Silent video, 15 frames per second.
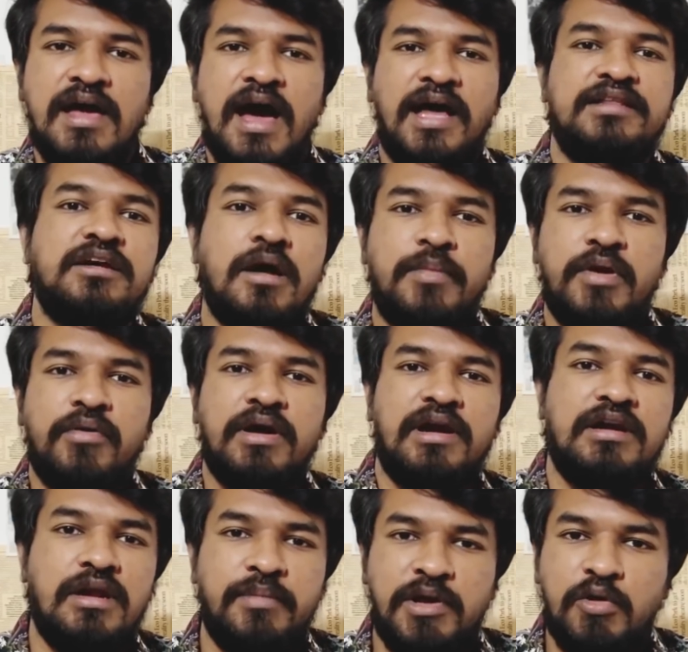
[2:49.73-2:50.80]
அதுக்கப்புறம் அவங்க
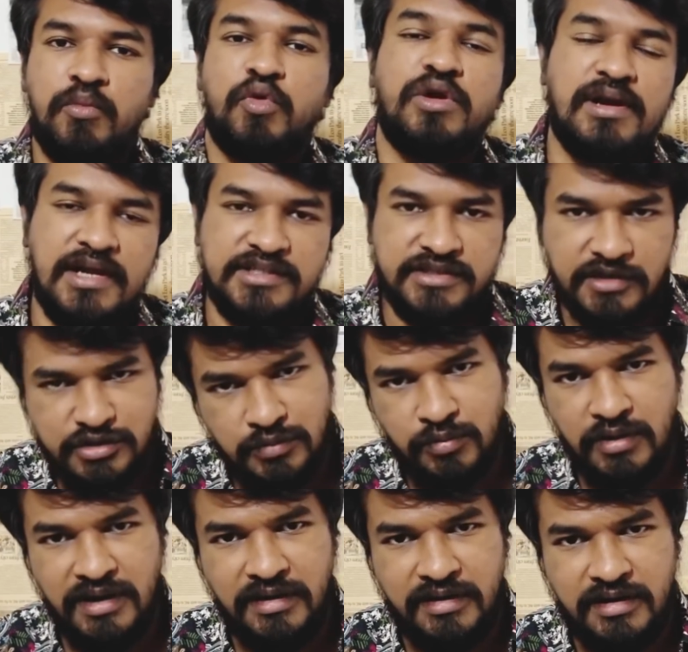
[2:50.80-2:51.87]
ரெண்டு பேரும் ஒரு
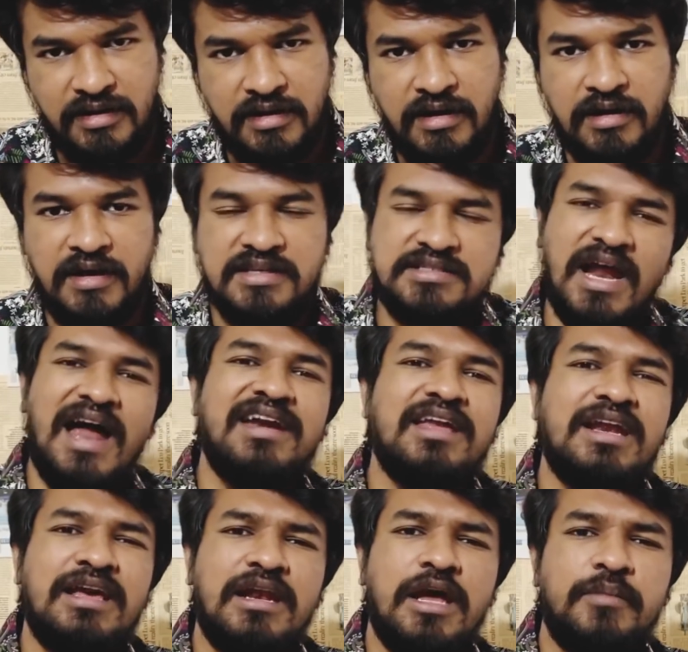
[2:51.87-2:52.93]
ரிலேஷன்ஷிப்பில் என்ட்ராகிறாங்க
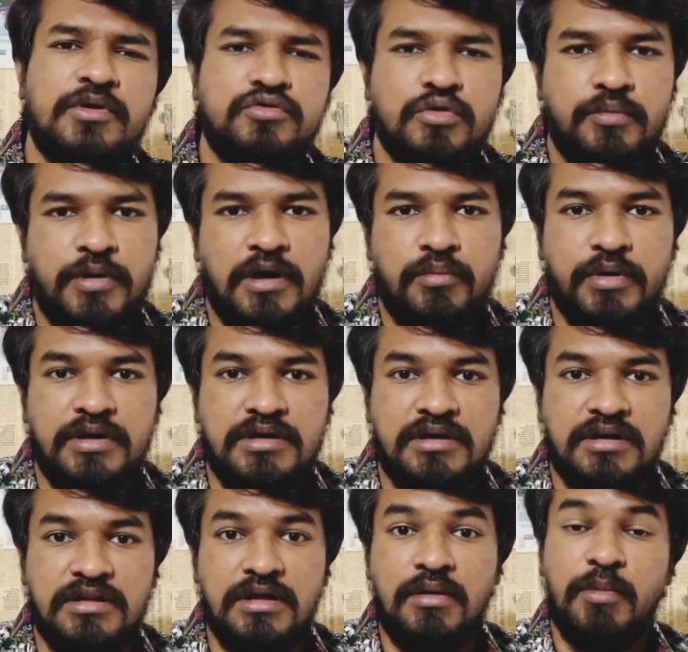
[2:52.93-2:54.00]
ஸ்டார்டிங்கில் எல்லாமே சூப்பராக போயிட்டு
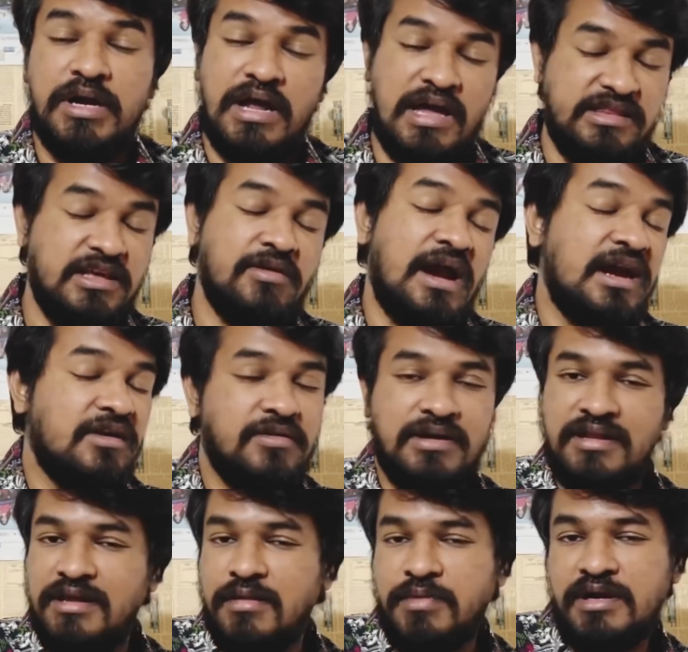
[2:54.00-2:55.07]
இருக்குது பட் அதிக
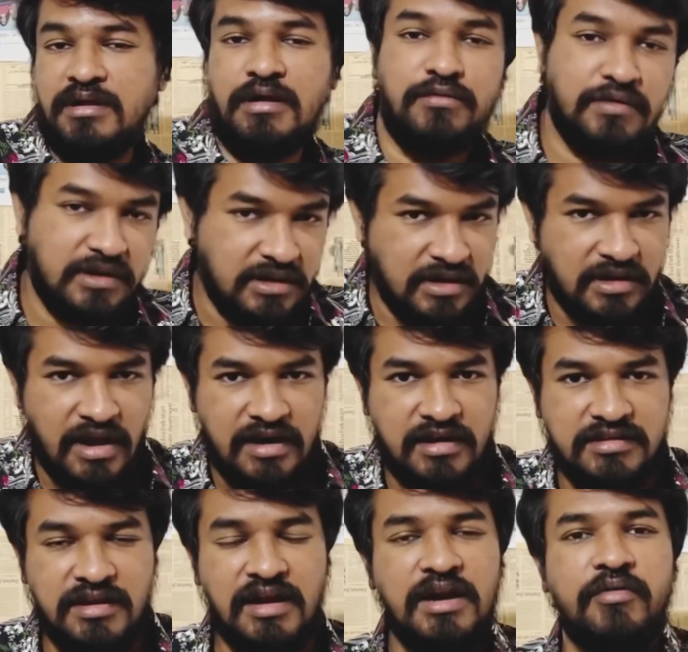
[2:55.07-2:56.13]
அளவுக்கு அதிகமான லவ் இருக்கிற
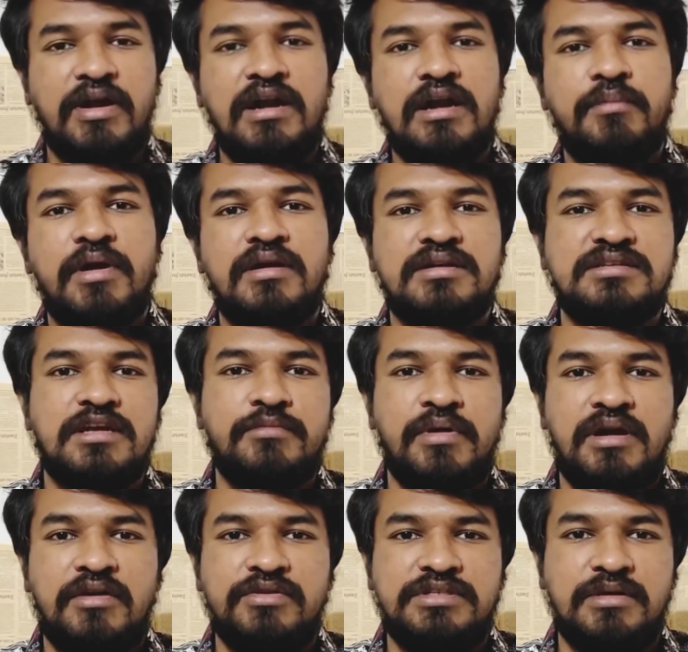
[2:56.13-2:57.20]
காரணத்தினால அவங்க ரெண்டு பேரும் டிசைட்
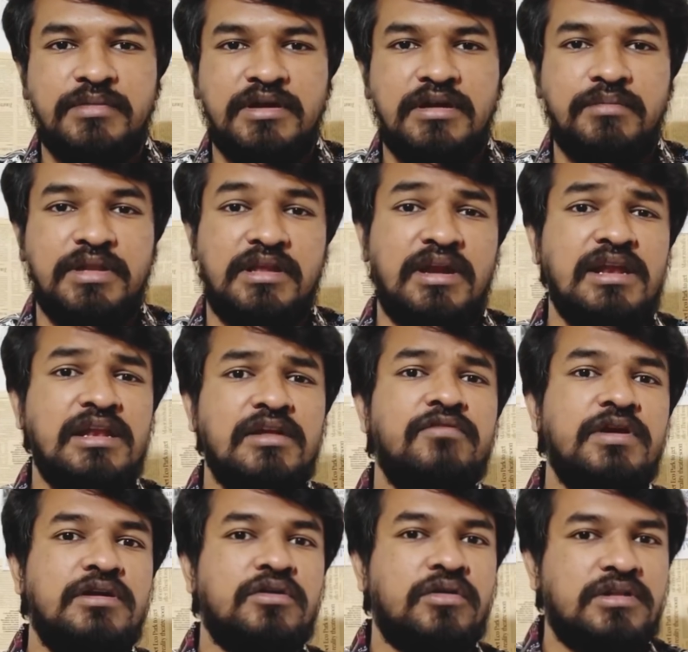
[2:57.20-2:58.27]
பண்ணுற விஷயம் என்னன்னு பார்த்தீங்கன்னா
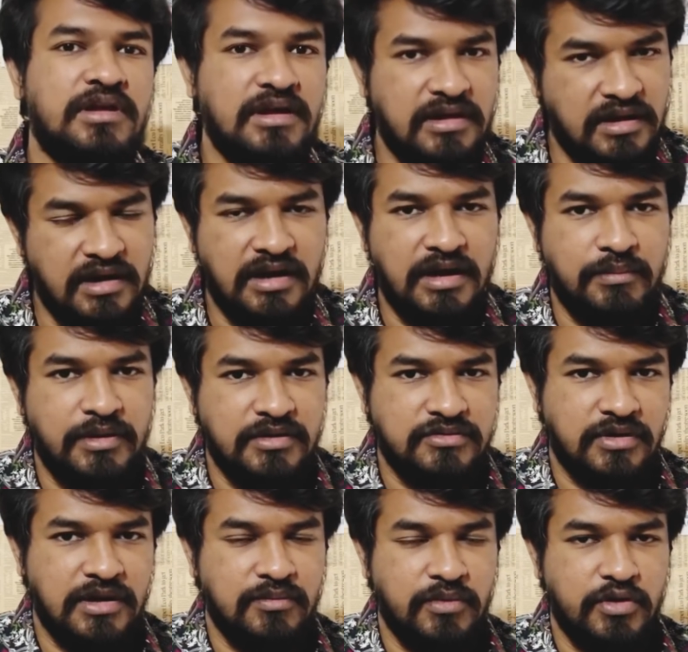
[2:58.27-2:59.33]
லிவ் இன் இருக்கலாம் அப்படின்னு
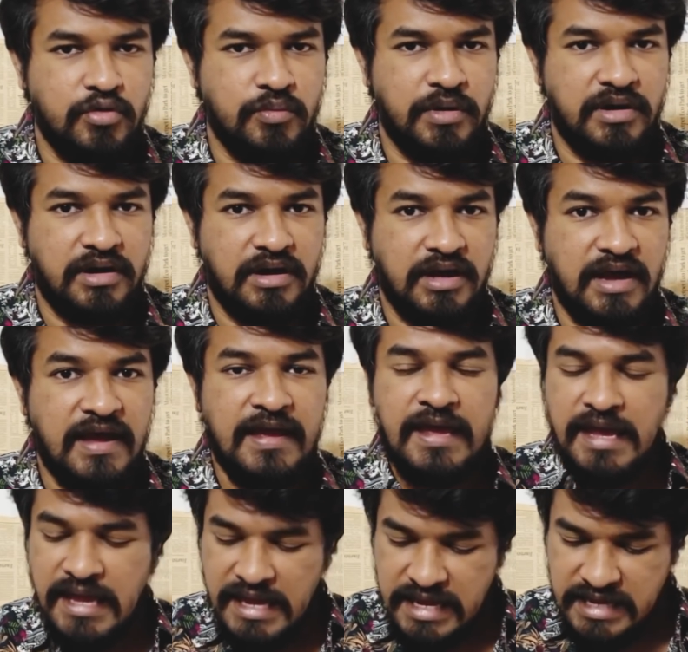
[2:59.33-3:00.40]
சொல்லி முடிவு பண்ணுறாங்க
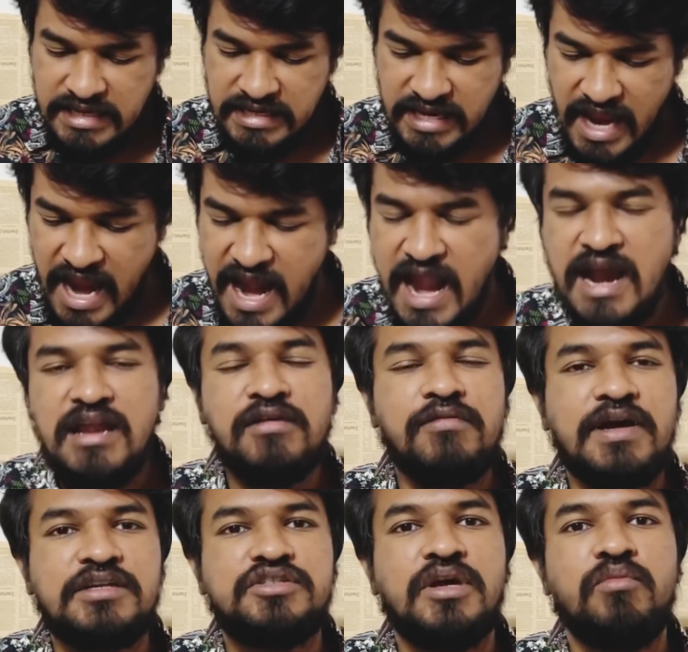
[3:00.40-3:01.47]
ஏழு
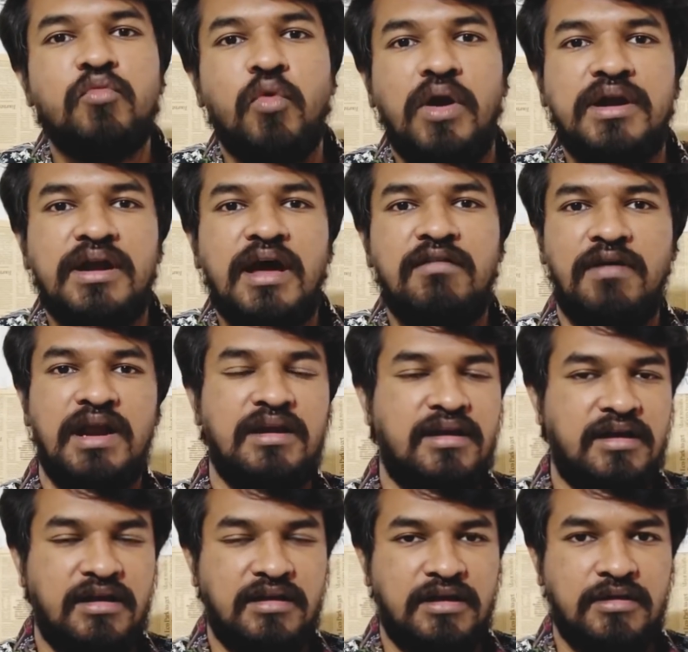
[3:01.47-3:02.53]
வருஷம் ஒன்றா
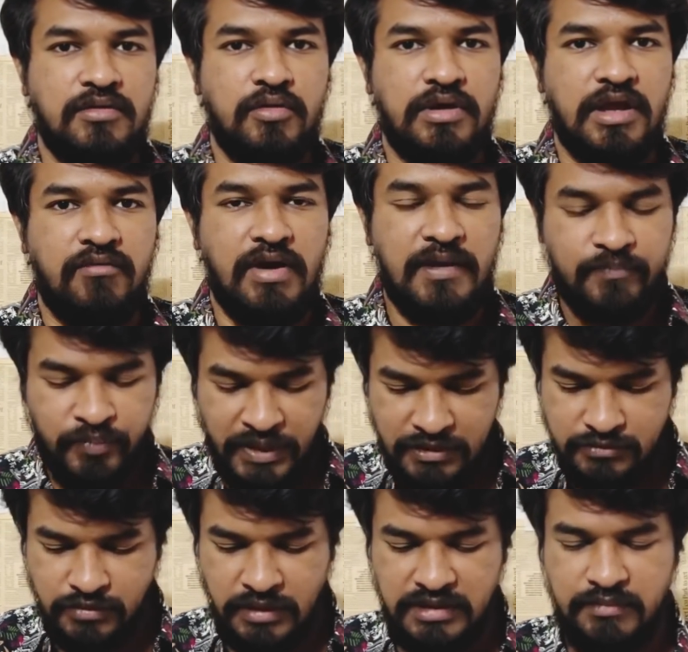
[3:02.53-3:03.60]
வாழ்கிறாங்க ஓகேவா
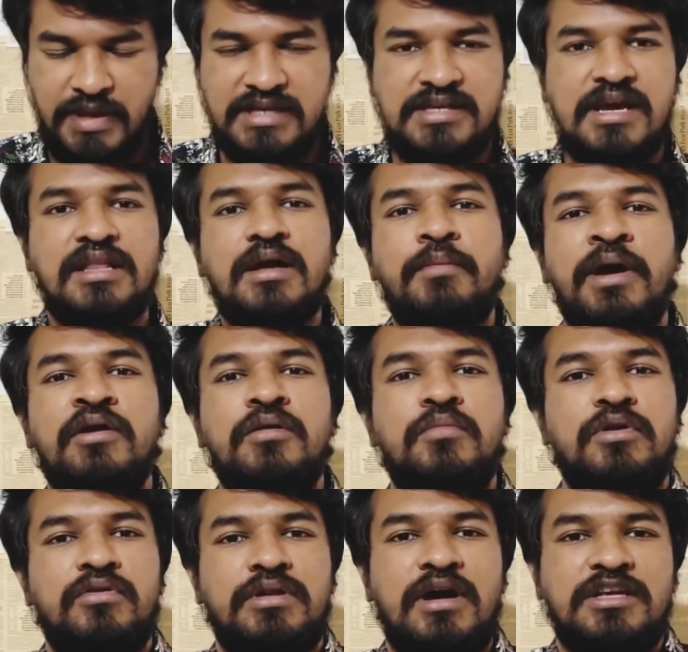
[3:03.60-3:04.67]
ஸோ அந்த பேசிக்காக அந்த பையனும்
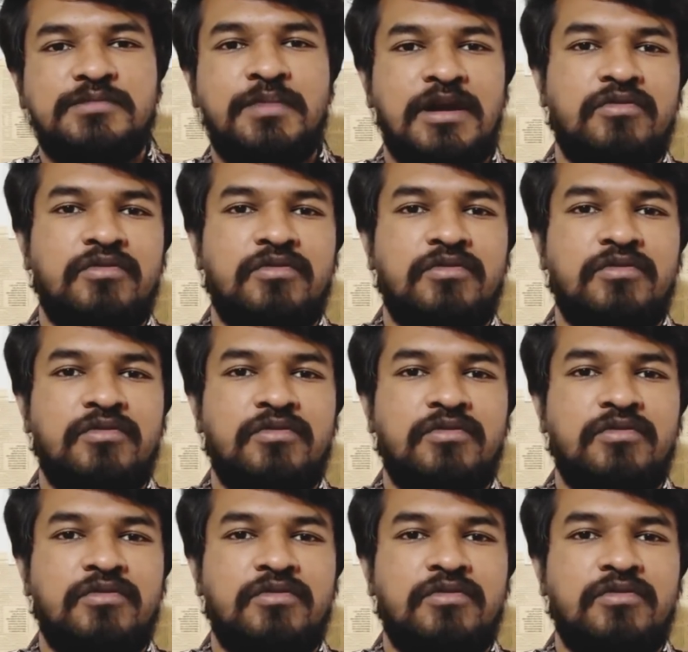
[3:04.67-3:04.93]
பொண்ணு வந்து ஹஸ்பண்ட்